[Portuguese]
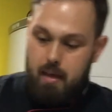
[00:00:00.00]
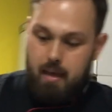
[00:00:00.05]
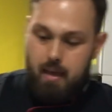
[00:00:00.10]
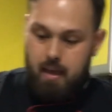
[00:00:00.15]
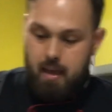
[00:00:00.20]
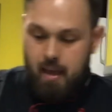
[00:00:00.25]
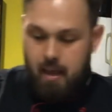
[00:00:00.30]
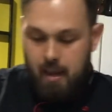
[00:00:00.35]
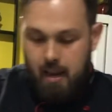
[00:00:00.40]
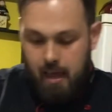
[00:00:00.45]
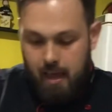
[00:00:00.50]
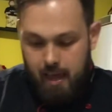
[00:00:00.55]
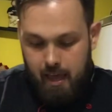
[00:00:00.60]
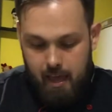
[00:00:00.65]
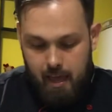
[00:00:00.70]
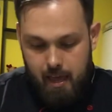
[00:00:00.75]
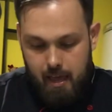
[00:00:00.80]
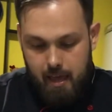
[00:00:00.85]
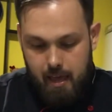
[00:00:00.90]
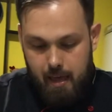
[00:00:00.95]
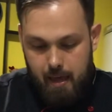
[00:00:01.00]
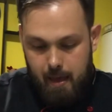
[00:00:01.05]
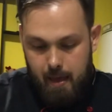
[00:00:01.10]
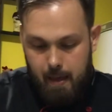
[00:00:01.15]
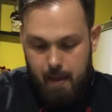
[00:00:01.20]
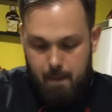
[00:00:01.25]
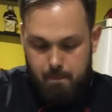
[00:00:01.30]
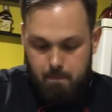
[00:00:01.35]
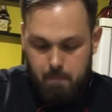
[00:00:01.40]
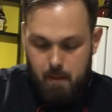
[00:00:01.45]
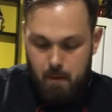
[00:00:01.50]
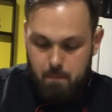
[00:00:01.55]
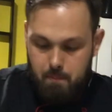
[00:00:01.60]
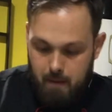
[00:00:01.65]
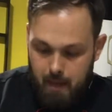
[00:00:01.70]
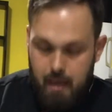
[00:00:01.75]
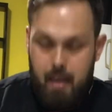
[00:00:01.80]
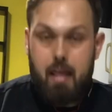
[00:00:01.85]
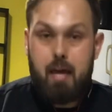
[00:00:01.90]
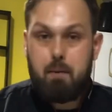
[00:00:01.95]
ela é
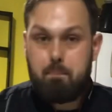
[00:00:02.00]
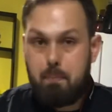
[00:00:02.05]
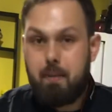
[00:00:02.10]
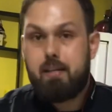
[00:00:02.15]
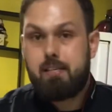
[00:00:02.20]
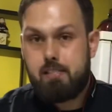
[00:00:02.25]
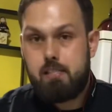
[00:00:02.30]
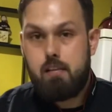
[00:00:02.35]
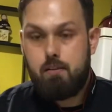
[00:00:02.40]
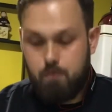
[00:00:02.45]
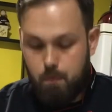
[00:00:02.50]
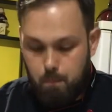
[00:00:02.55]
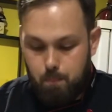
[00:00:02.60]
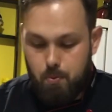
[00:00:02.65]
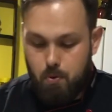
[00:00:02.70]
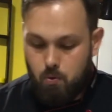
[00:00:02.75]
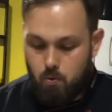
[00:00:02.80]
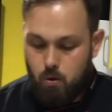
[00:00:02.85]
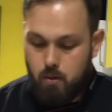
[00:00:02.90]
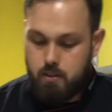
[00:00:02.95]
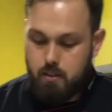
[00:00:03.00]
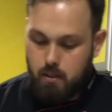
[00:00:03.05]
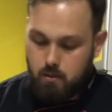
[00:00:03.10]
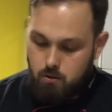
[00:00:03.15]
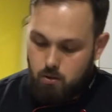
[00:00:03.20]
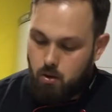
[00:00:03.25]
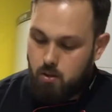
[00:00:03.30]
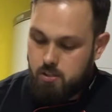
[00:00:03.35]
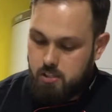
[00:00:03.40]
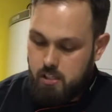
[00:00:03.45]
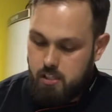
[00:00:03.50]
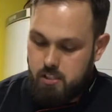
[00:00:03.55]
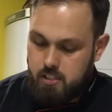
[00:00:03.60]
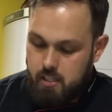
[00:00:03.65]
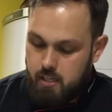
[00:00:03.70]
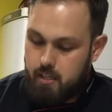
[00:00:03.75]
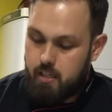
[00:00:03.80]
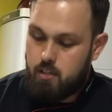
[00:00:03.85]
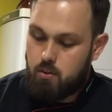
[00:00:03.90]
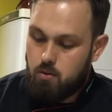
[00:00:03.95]
ela é perecível por conta do
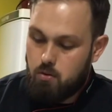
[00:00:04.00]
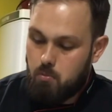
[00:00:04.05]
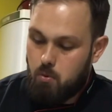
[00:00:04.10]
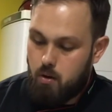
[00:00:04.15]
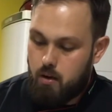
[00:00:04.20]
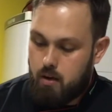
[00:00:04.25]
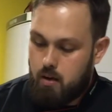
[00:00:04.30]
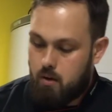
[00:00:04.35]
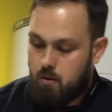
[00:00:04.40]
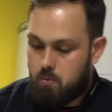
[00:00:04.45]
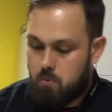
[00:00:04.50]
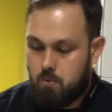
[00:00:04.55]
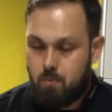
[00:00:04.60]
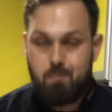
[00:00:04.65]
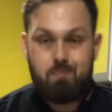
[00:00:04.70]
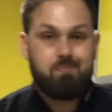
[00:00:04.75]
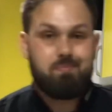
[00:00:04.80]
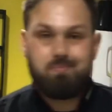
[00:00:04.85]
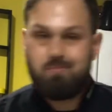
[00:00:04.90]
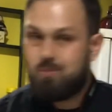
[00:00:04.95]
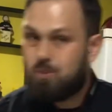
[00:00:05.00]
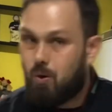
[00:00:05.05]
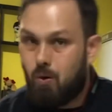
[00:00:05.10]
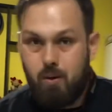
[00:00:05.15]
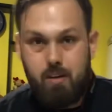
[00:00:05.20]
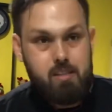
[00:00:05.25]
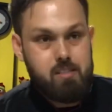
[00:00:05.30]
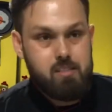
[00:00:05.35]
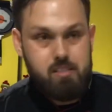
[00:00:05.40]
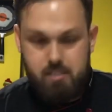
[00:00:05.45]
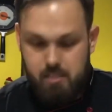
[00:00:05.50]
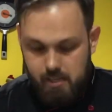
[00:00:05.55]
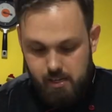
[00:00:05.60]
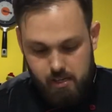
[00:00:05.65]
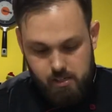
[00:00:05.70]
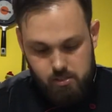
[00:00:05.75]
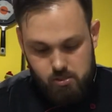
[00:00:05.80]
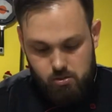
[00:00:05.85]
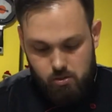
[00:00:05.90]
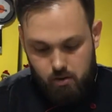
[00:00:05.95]
chantilly e do morango. Dois
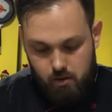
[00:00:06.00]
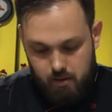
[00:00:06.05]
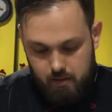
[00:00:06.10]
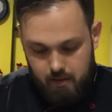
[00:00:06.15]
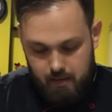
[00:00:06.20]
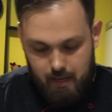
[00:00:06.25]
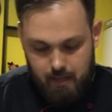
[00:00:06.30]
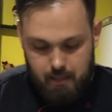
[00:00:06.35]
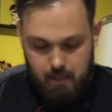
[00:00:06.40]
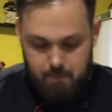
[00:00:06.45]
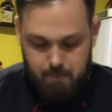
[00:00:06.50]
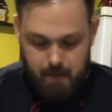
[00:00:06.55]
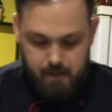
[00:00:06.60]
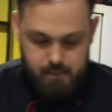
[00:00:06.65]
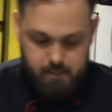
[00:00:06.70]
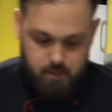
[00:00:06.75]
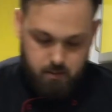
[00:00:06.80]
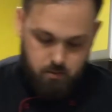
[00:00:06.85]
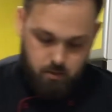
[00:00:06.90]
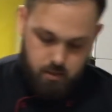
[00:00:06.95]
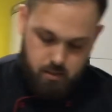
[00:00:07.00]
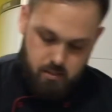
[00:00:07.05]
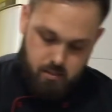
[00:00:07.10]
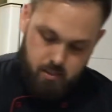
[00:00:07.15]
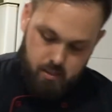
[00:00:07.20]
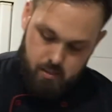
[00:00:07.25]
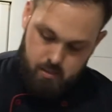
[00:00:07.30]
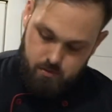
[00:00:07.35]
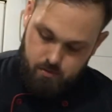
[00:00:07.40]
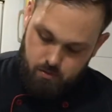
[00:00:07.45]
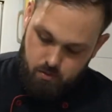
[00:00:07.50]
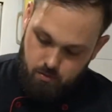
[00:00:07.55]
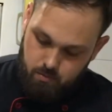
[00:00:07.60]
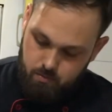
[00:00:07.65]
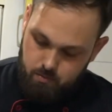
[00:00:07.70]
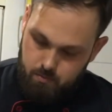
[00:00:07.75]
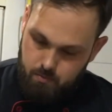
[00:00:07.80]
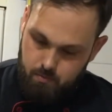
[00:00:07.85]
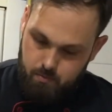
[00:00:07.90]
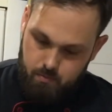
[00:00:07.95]
dias só, nada mais que dois dias, viu?
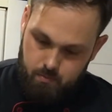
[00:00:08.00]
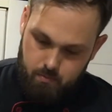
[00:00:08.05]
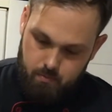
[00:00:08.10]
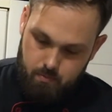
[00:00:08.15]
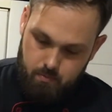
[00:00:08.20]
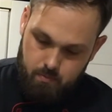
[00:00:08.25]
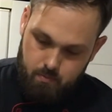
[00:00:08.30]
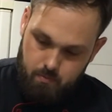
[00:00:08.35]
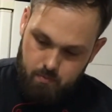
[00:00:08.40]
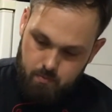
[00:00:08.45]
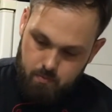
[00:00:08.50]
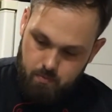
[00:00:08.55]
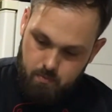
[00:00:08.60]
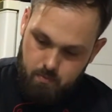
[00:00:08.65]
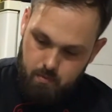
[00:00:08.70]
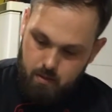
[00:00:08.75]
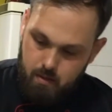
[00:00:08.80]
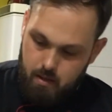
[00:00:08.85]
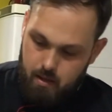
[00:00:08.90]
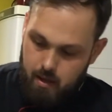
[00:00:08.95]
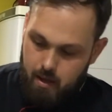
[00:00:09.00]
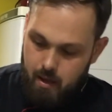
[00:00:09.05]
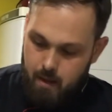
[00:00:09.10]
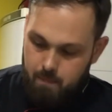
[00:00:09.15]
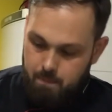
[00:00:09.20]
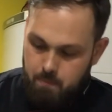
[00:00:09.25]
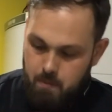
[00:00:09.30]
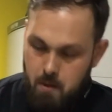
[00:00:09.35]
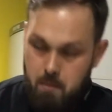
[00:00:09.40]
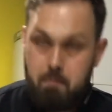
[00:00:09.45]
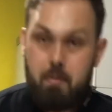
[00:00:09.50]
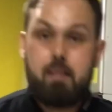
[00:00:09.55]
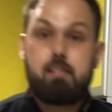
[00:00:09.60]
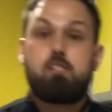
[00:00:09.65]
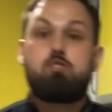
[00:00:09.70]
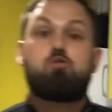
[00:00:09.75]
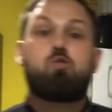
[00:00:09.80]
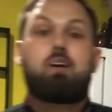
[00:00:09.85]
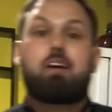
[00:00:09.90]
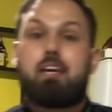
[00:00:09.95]
Só é pra comer mesmo. É, mas
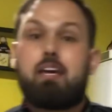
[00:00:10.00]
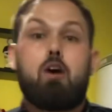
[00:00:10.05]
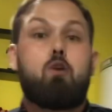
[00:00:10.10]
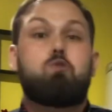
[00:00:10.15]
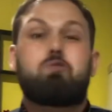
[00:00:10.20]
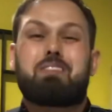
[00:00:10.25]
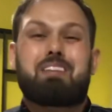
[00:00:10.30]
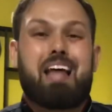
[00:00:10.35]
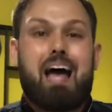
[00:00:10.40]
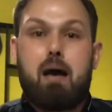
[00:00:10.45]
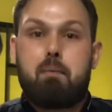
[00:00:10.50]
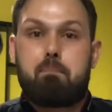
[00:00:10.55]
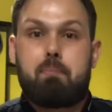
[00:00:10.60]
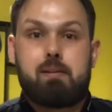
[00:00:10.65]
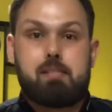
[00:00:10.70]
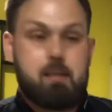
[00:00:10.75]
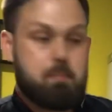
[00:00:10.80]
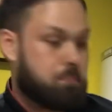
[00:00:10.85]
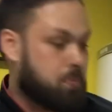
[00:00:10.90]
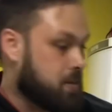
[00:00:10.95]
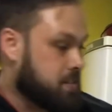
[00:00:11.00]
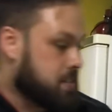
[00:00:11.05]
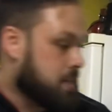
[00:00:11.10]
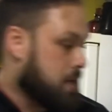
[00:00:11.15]
isso aqui é um tapa, você pôs